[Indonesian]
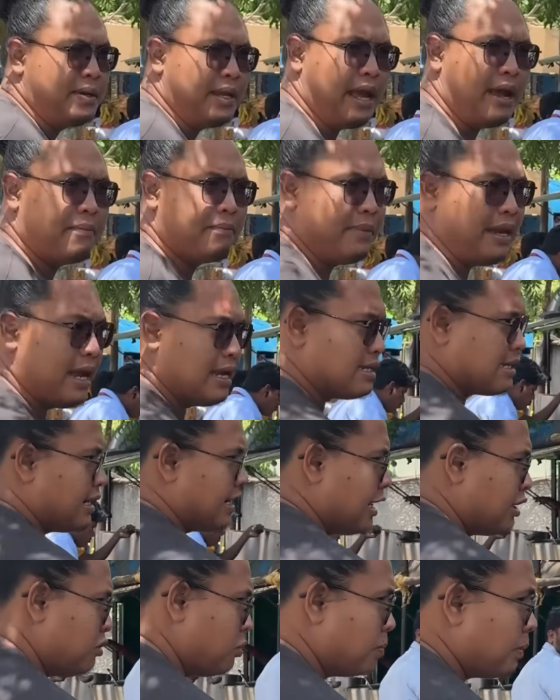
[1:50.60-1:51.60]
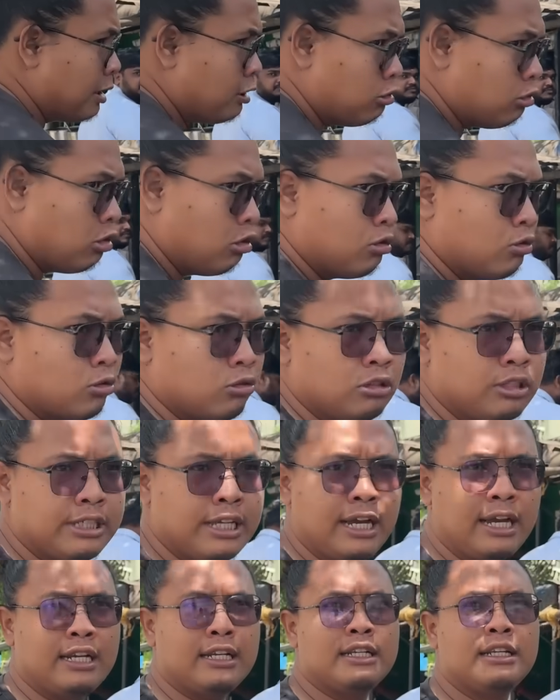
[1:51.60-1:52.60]
yang biasanya itu mendung,
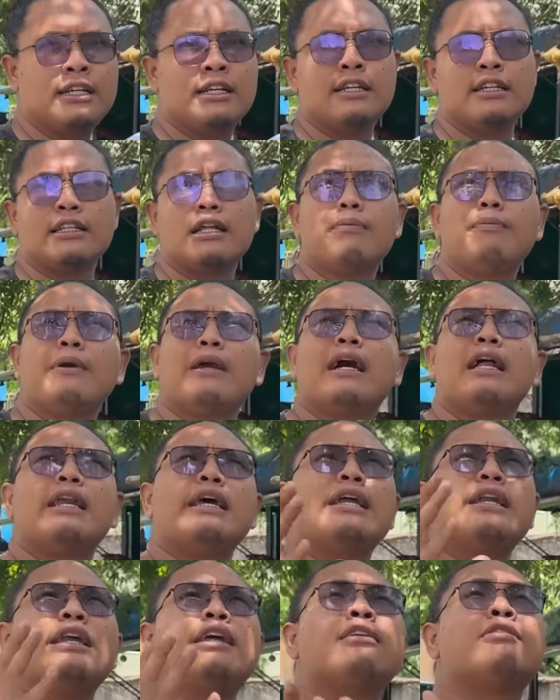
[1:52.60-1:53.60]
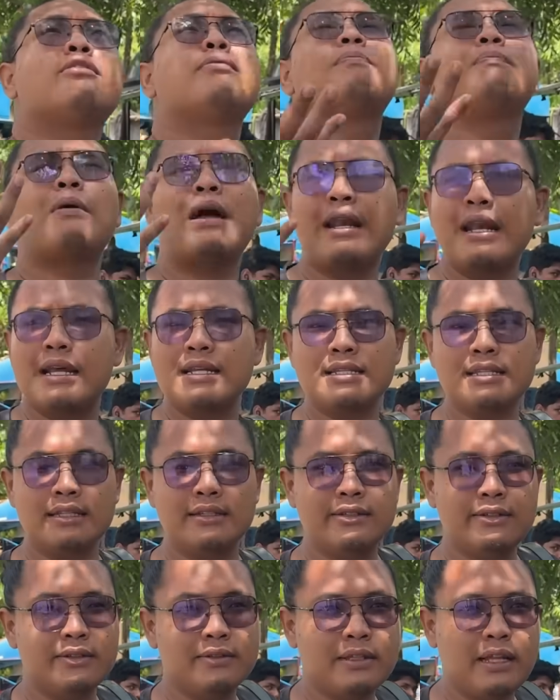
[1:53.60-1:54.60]
hujan, tapi kali ini itu panas
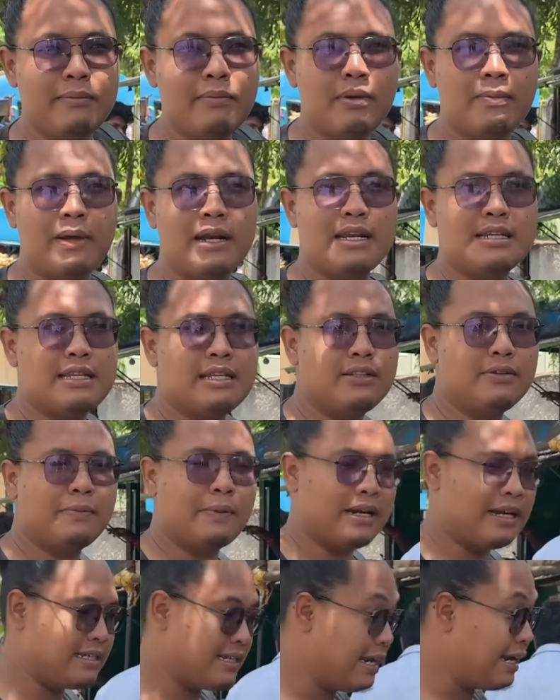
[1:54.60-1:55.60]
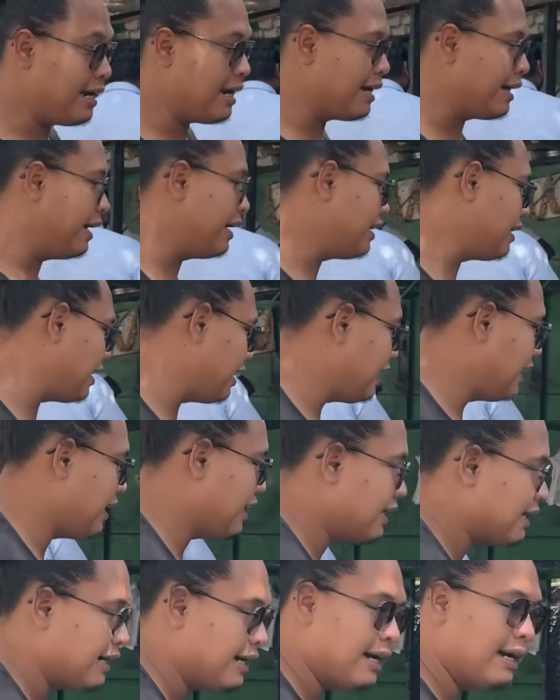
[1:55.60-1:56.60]
gitu. Tapi panasnya itu panas enak ya, nggak
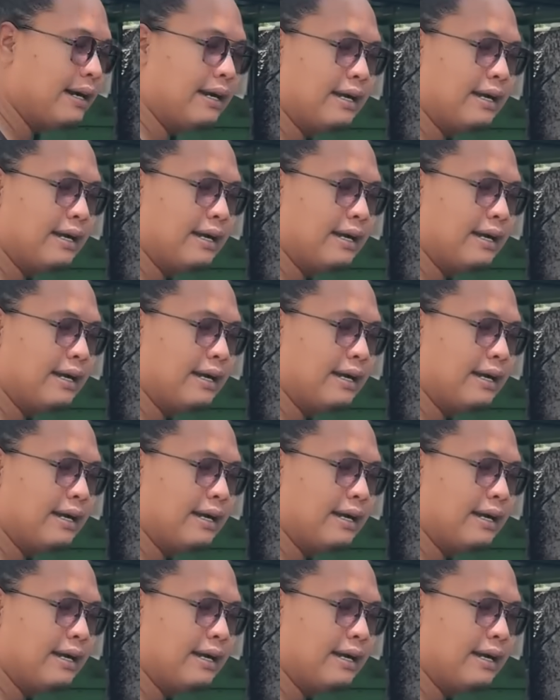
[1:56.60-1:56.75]
nggak